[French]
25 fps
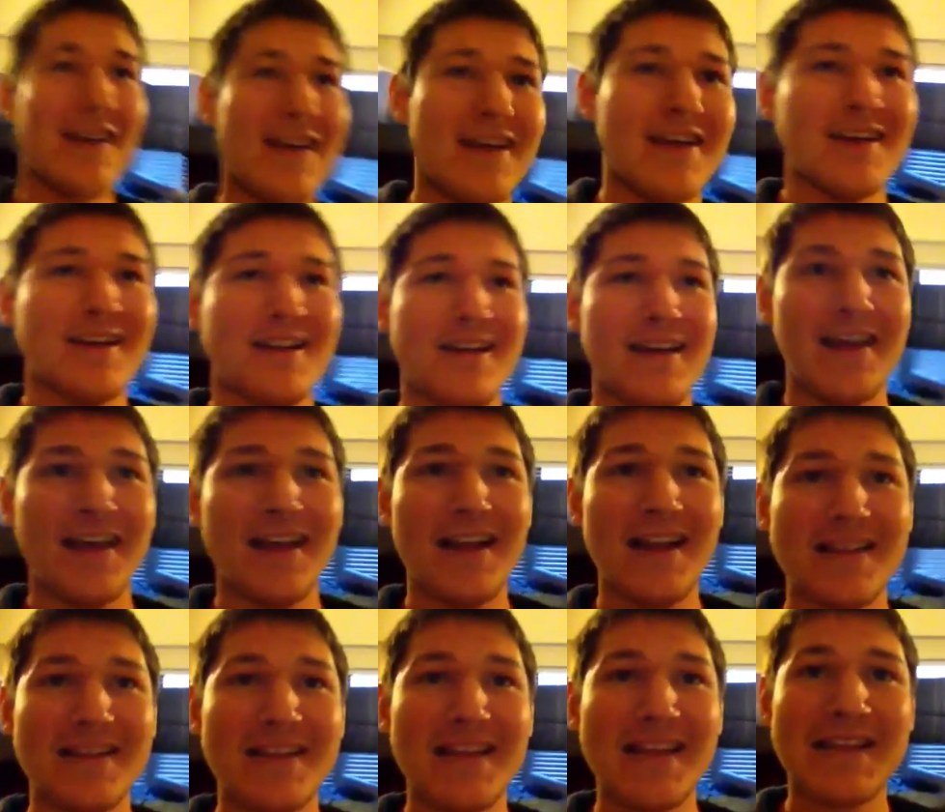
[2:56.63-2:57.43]
Euh,
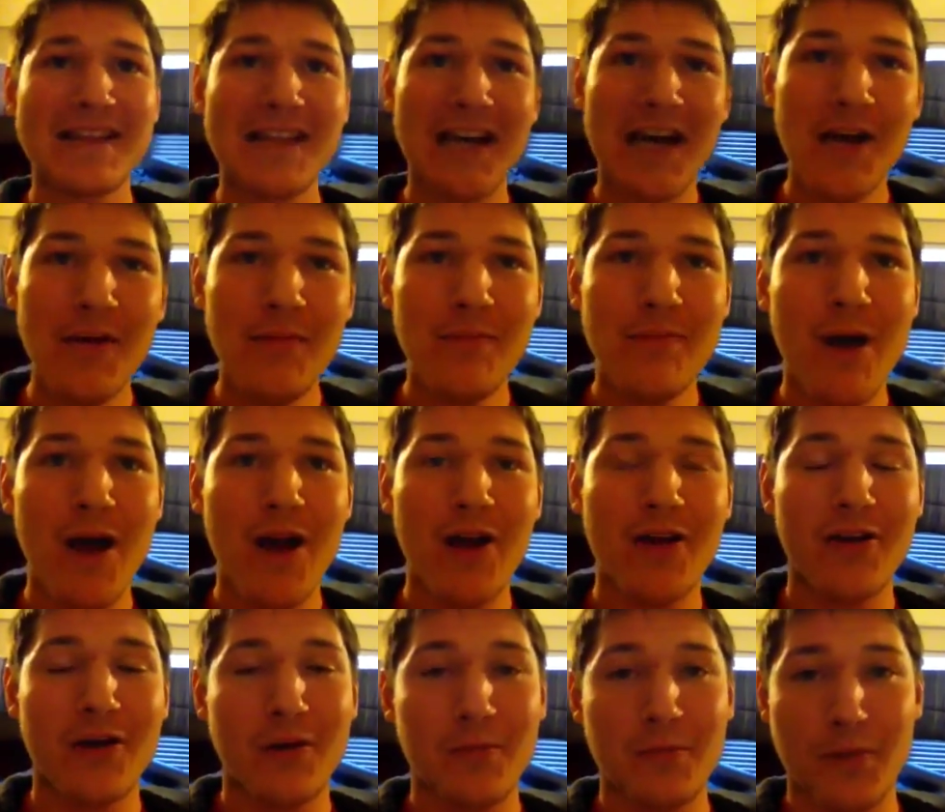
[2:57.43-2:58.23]
elle était très
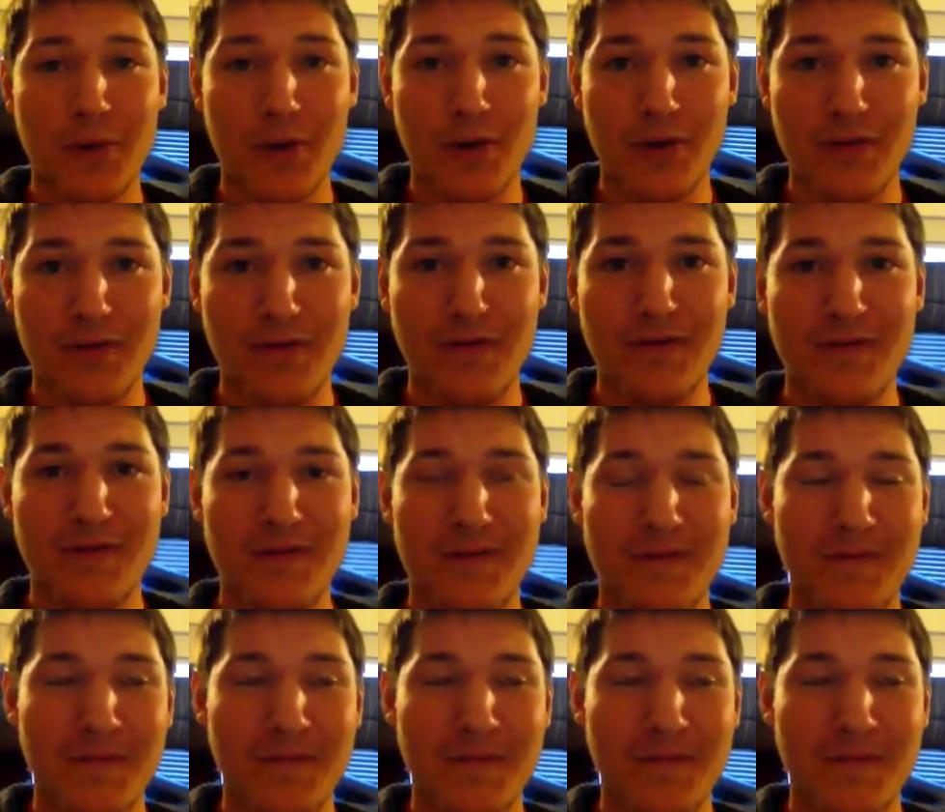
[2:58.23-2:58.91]
mal comme prof.